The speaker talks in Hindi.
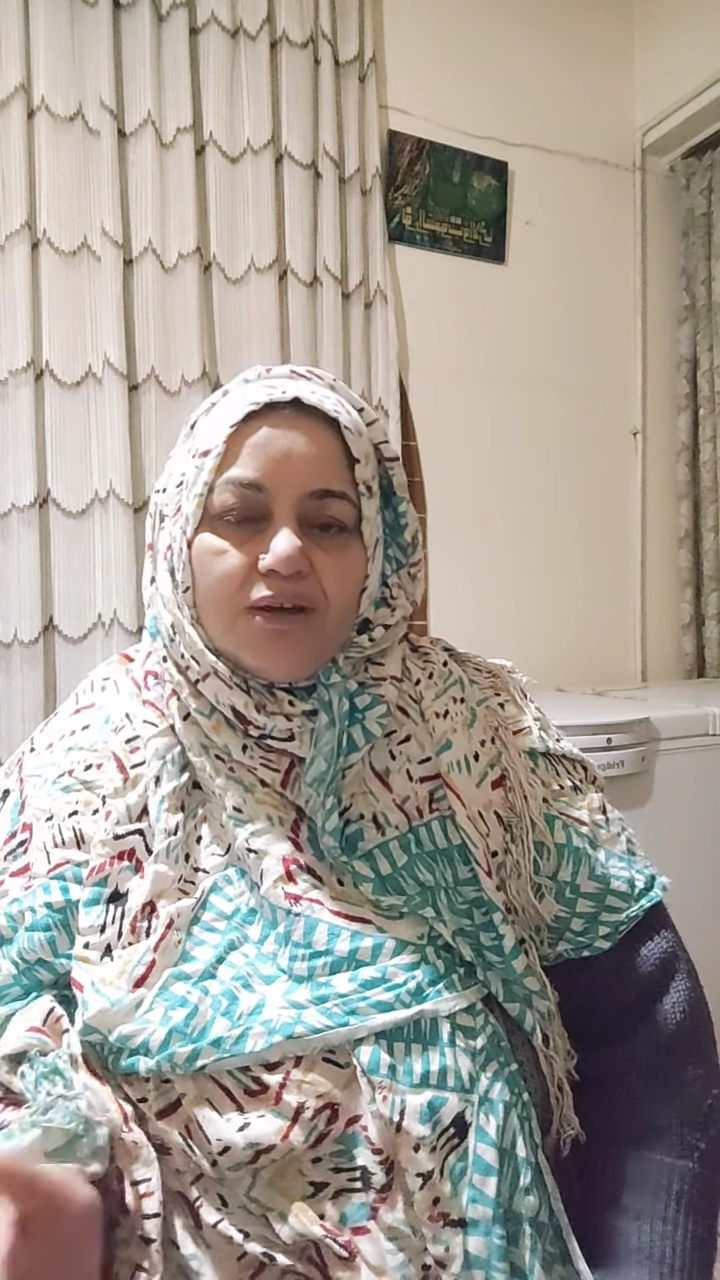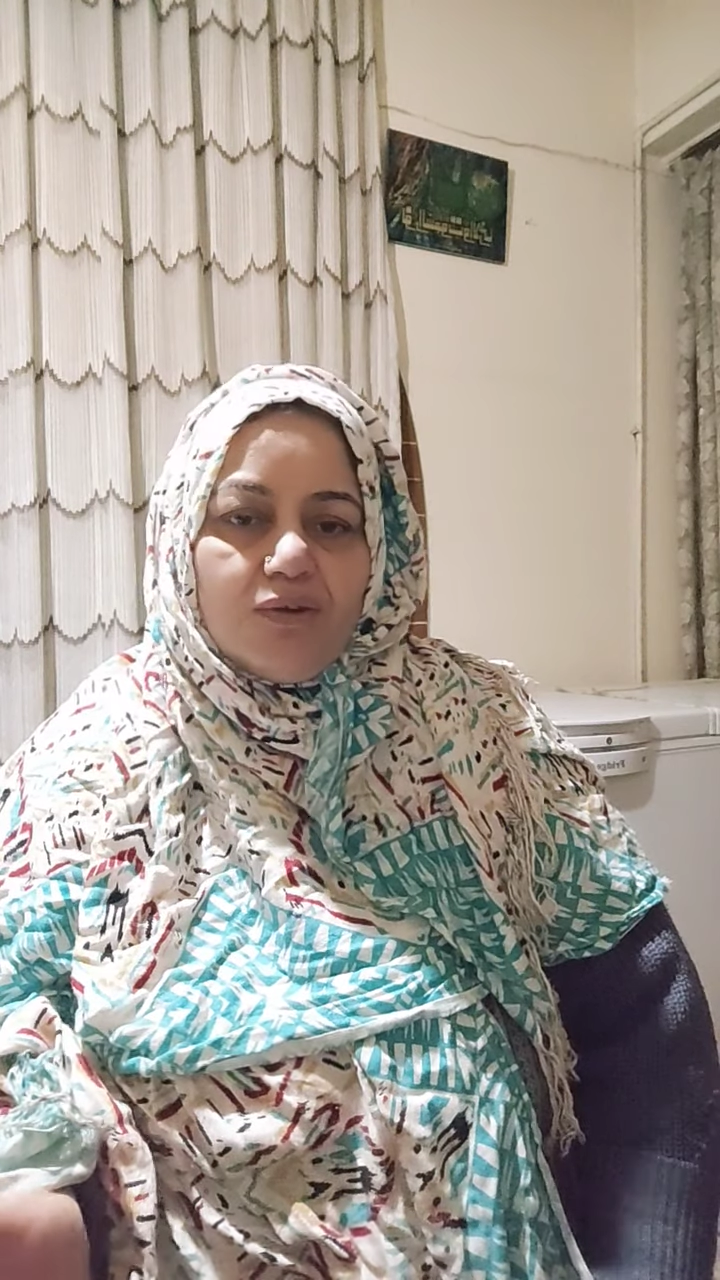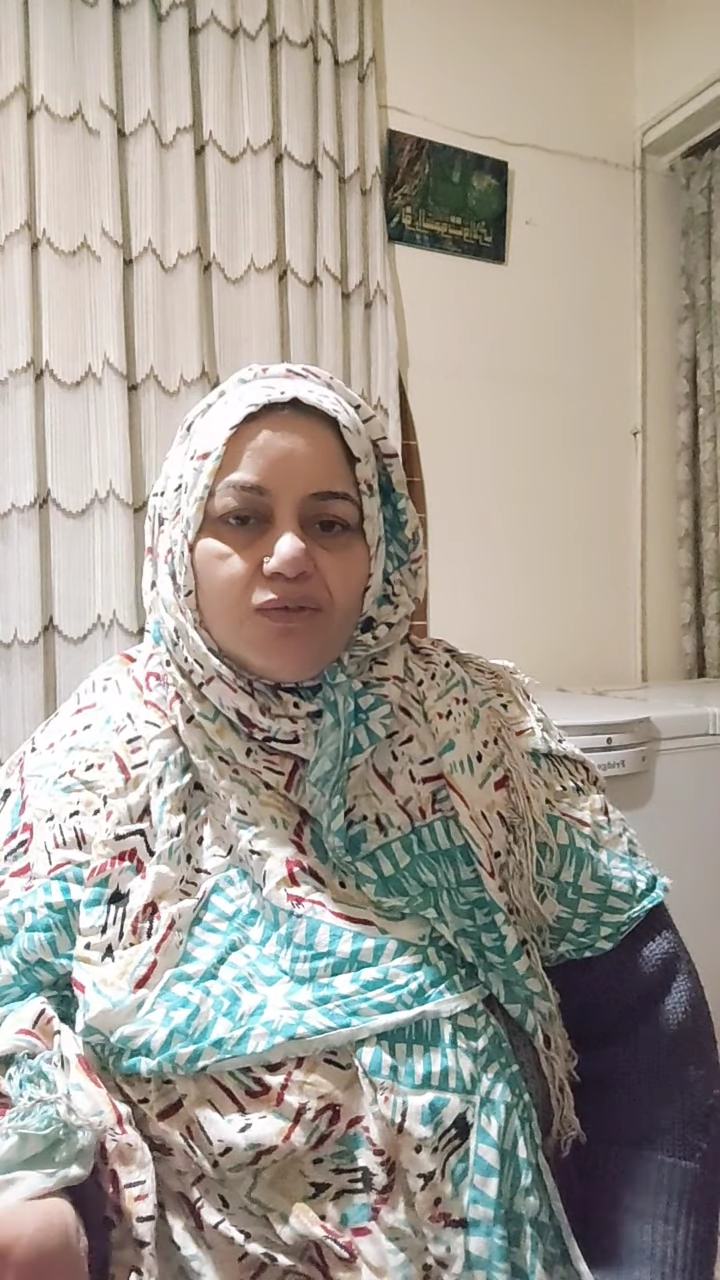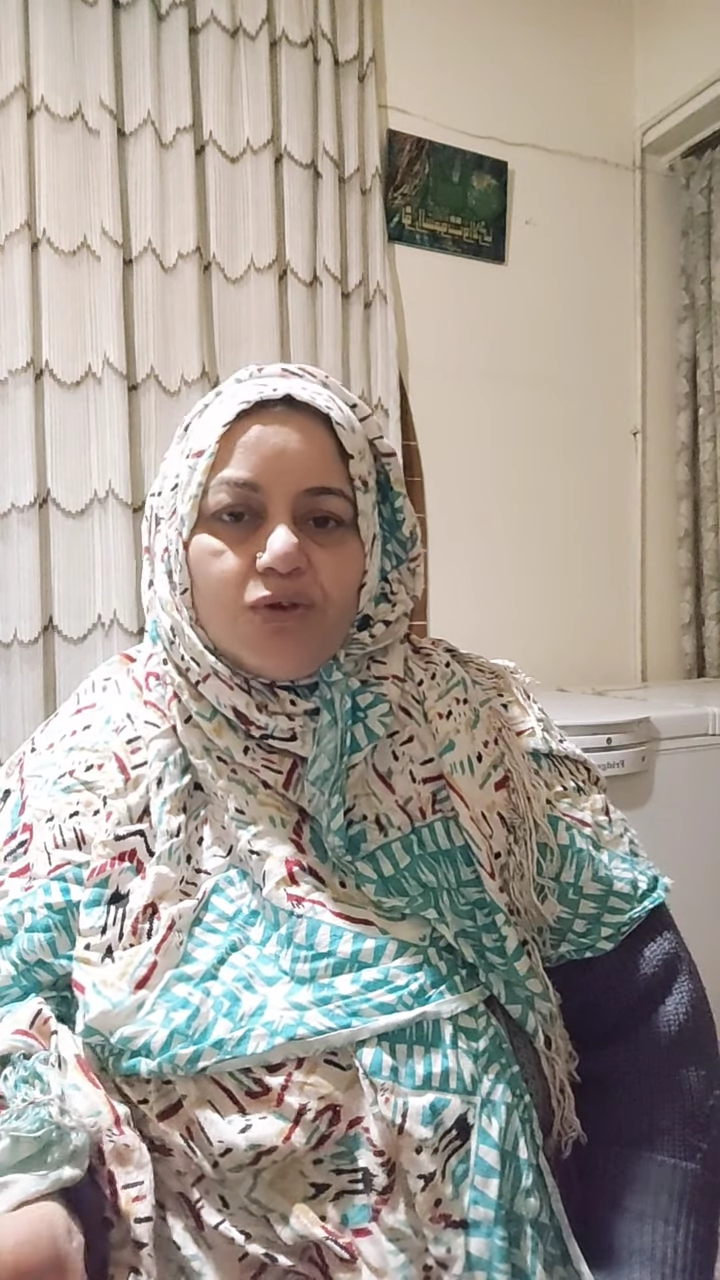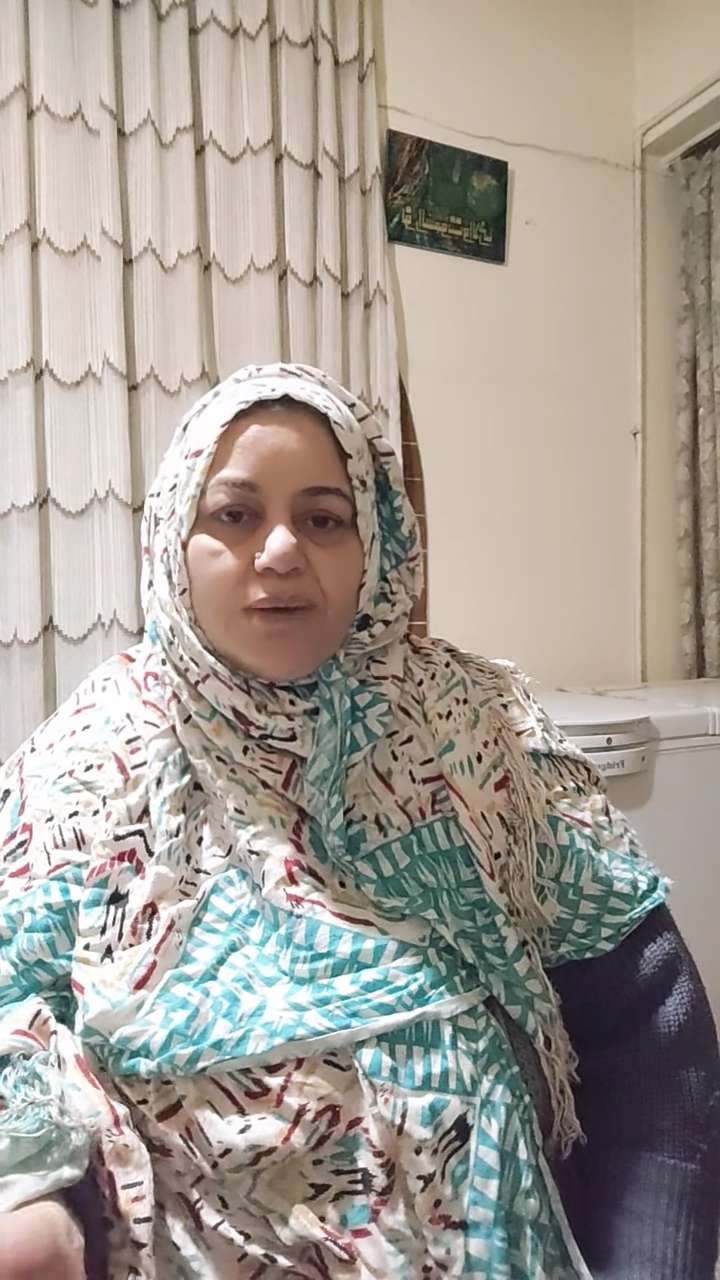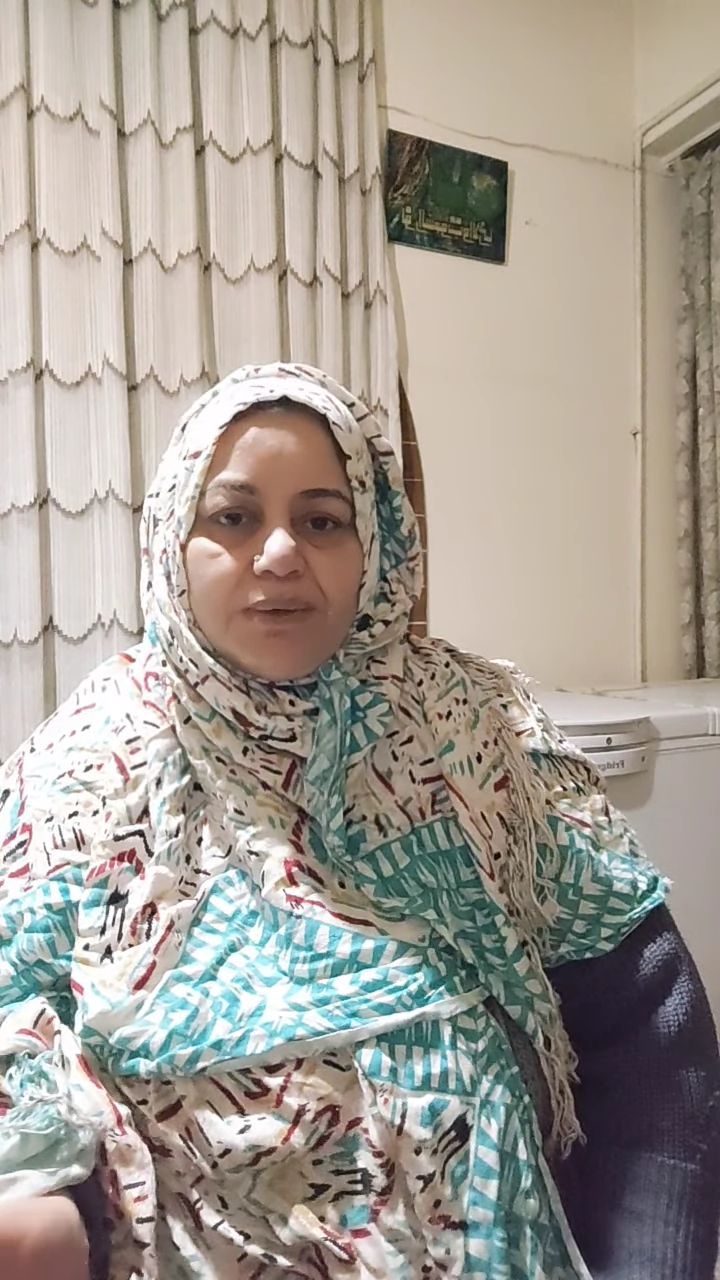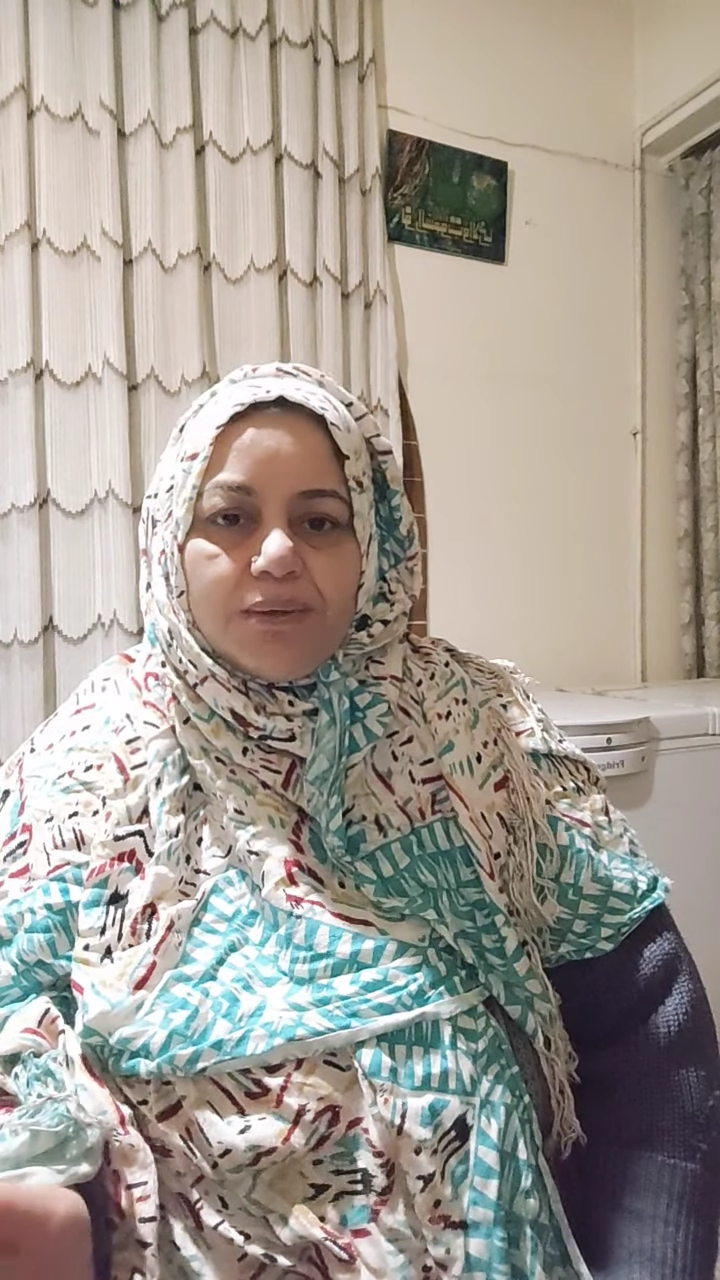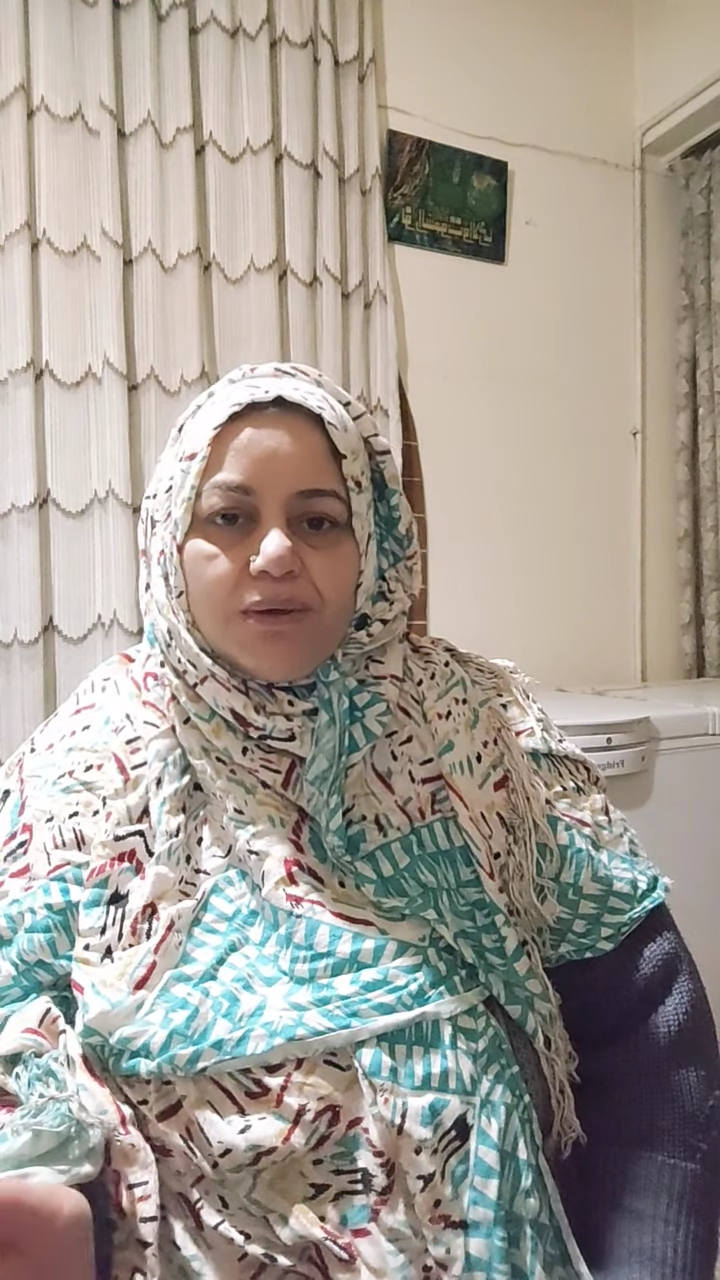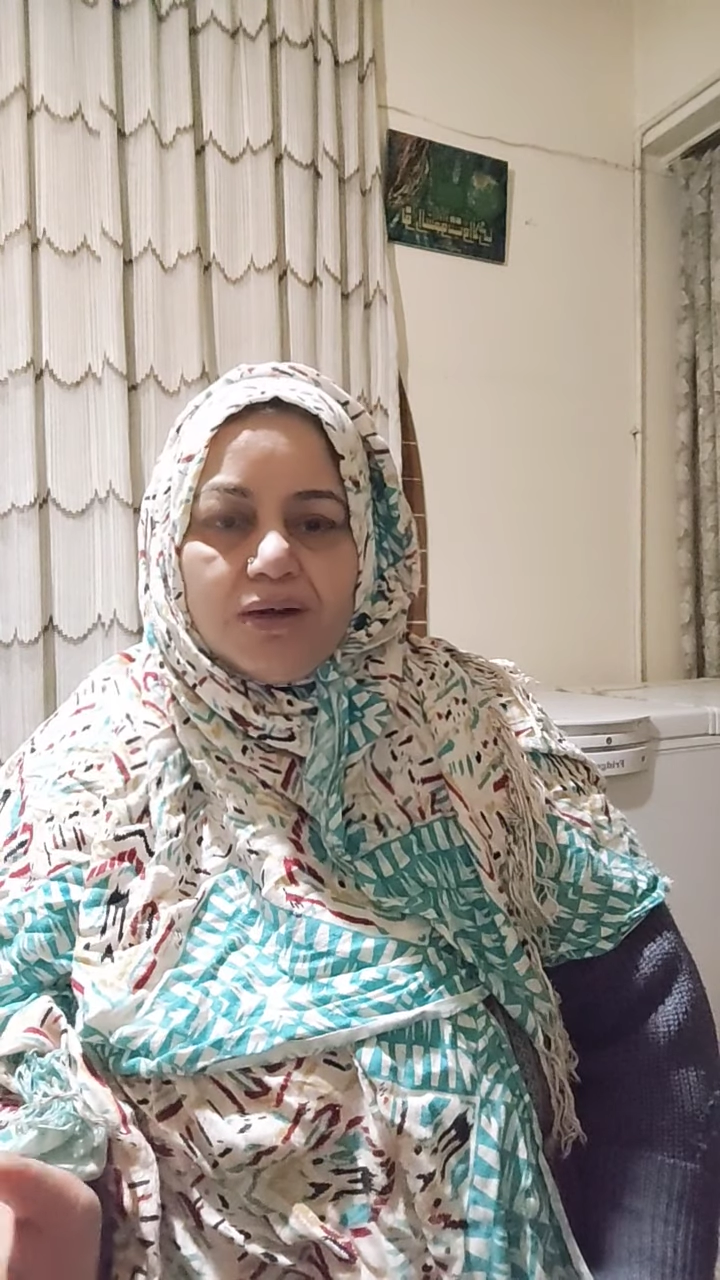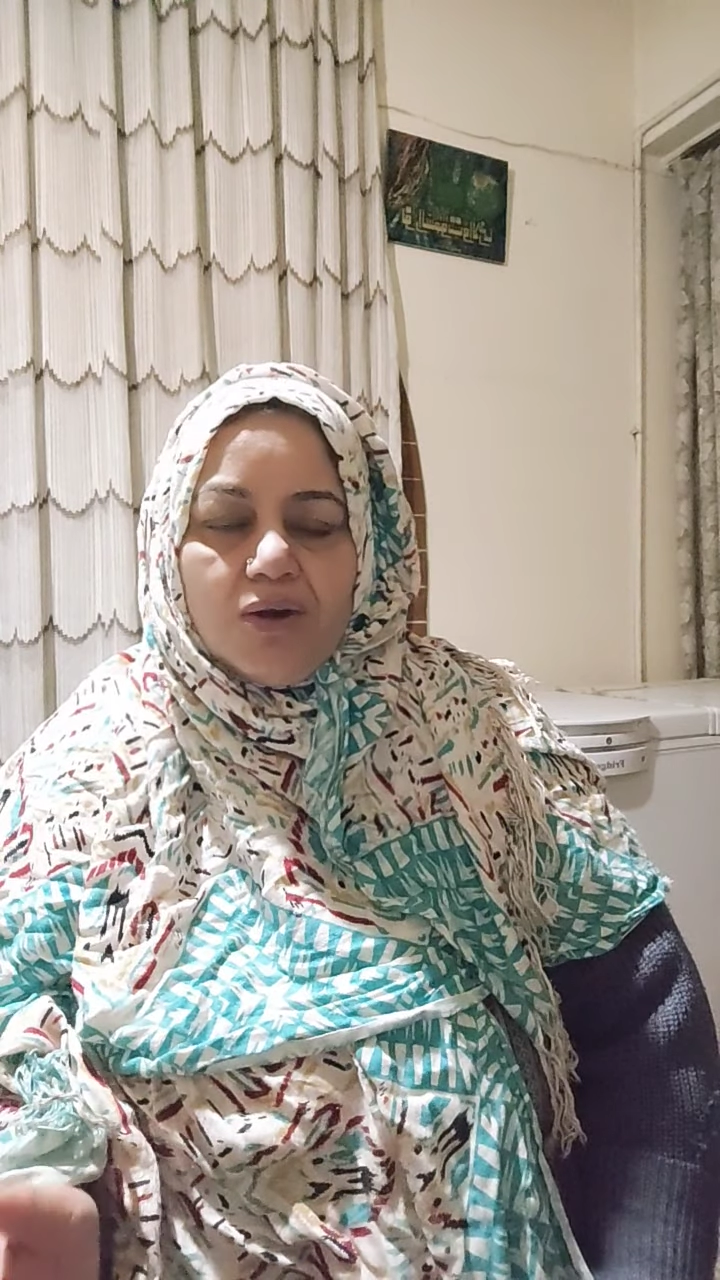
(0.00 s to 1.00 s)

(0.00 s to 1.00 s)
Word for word: है और वो आपके